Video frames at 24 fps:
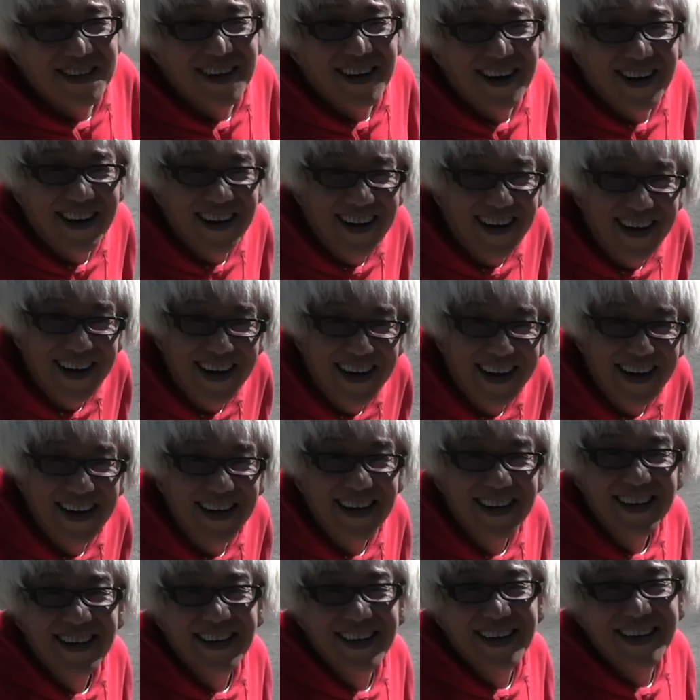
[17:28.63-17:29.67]
が
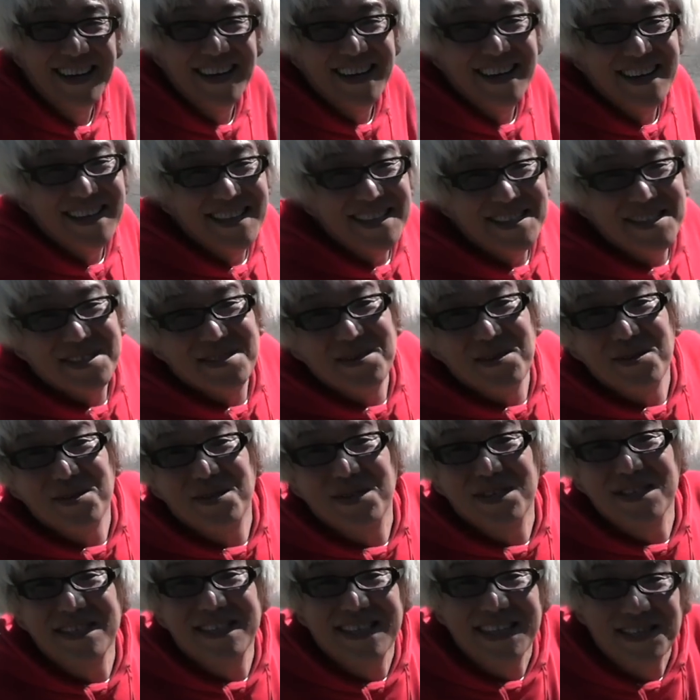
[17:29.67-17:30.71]
強
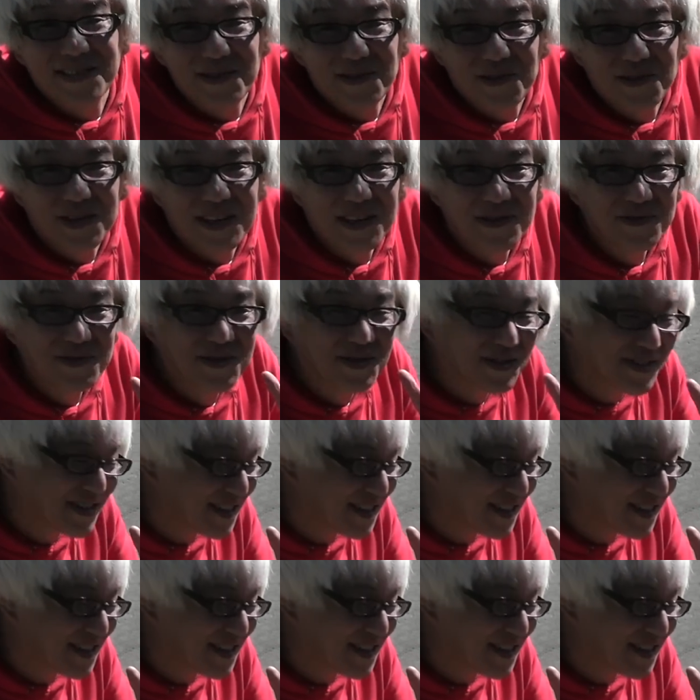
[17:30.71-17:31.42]
すぎてちょっとね映っ